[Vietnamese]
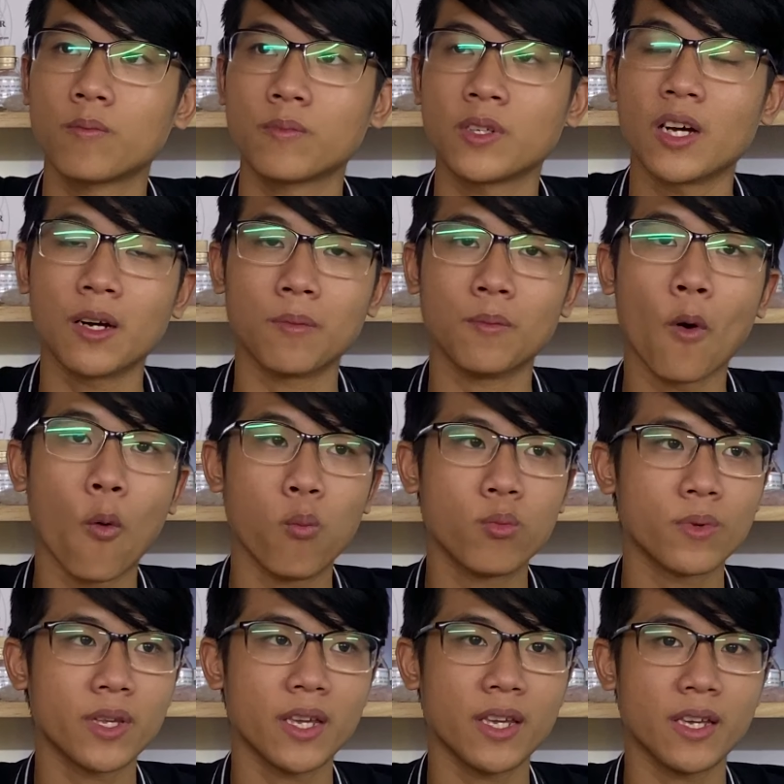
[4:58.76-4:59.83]
gần
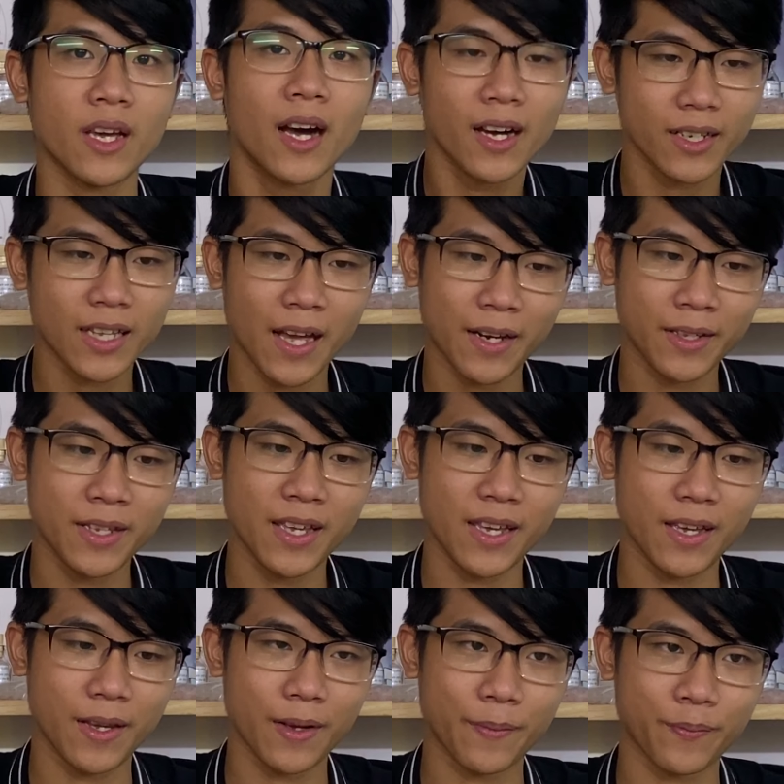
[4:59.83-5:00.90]
bùn gì, hơi tanh
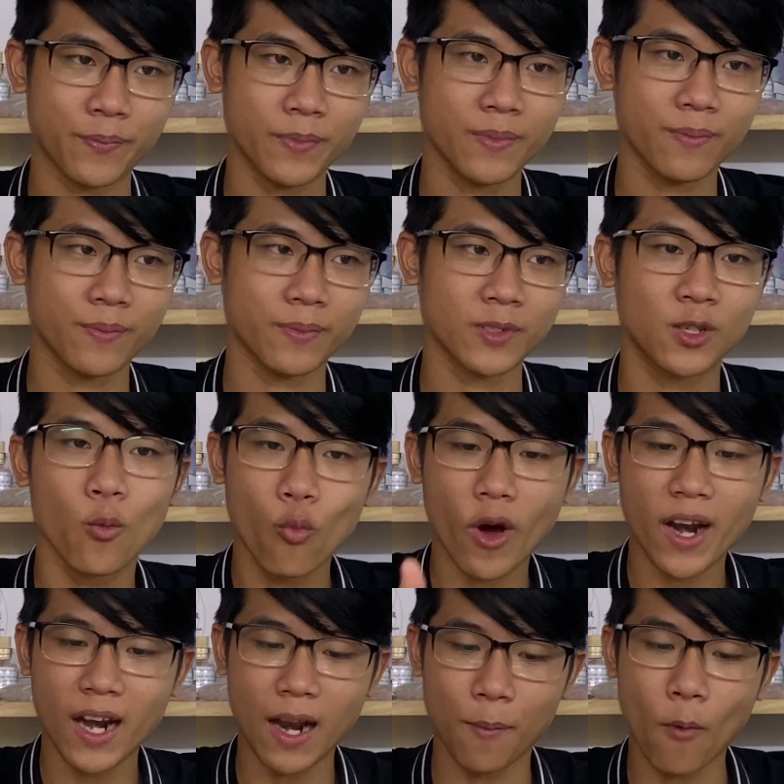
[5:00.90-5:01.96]
gì, xung
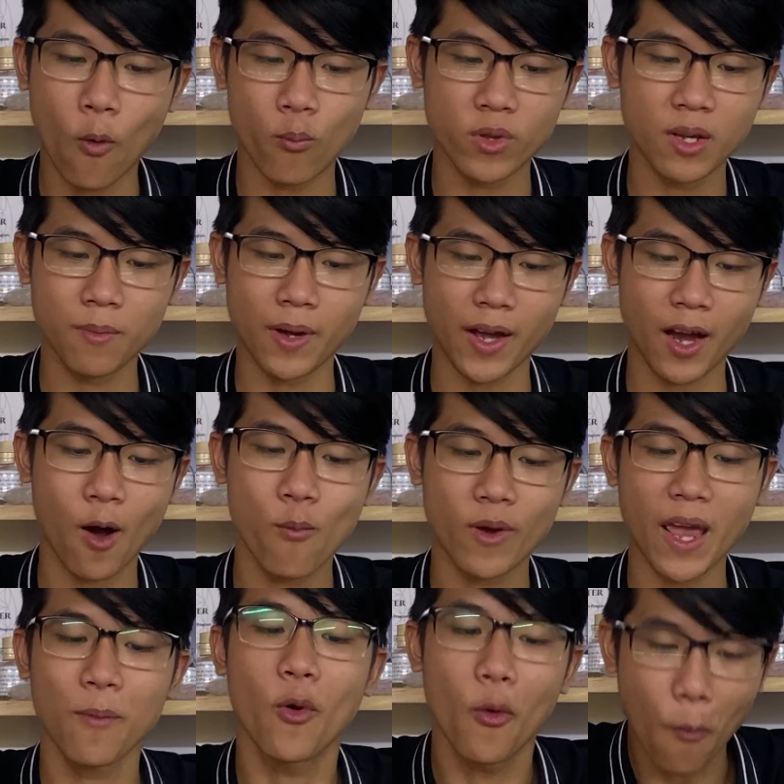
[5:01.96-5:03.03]
quanh là bùn nhưng mà không
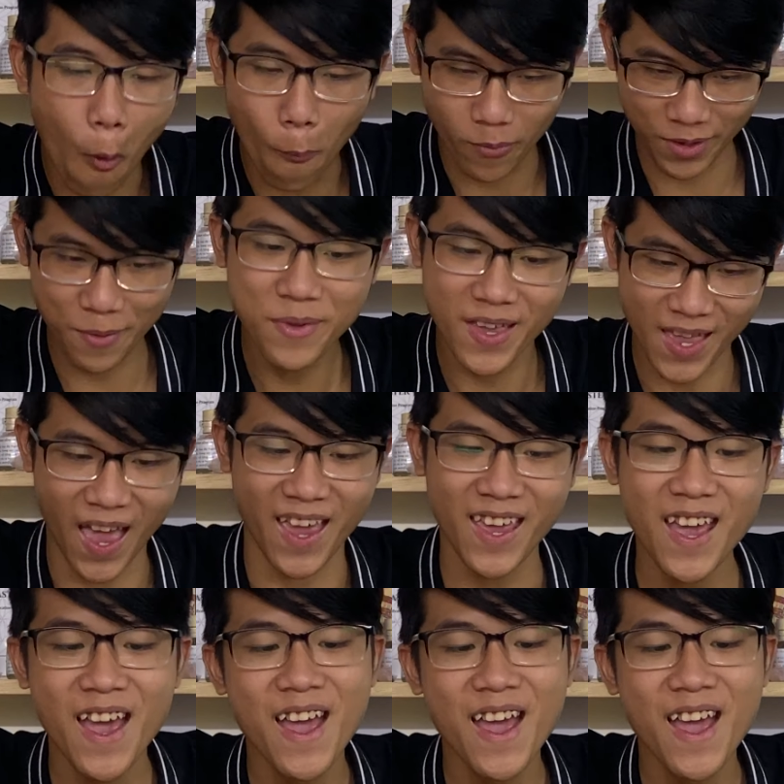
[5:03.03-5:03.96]
nghe mùi bùn giống như vậy.